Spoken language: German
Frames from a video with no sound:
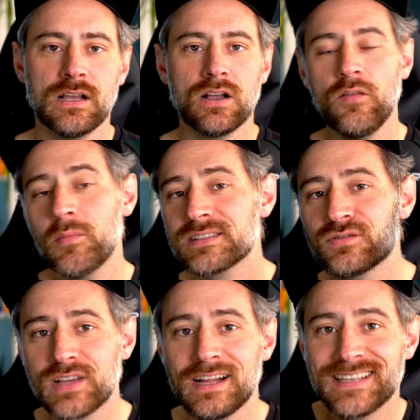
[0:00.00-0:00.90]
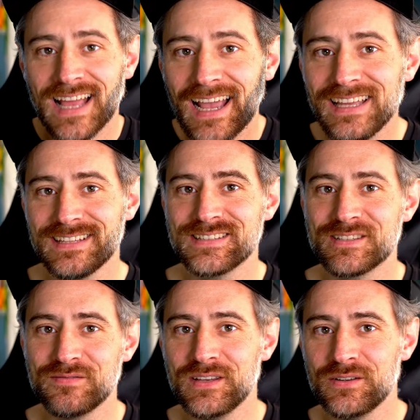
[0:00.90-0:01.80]
Kommen wir mal zu Teil 3
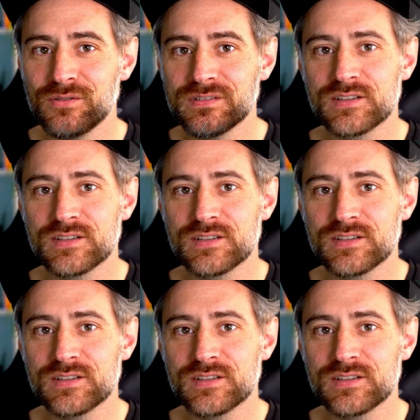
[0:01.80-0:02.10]
dieses Videos.